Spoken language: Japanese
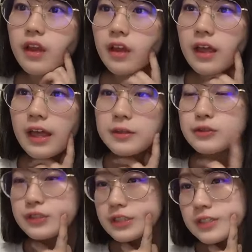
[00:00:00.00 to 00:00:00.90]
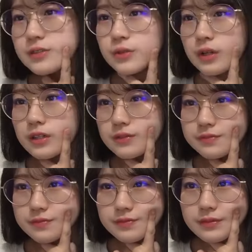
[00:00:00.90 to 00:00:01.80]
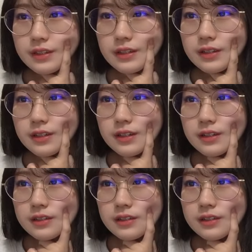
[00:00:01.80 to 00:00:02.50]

かえぐっちゃんとか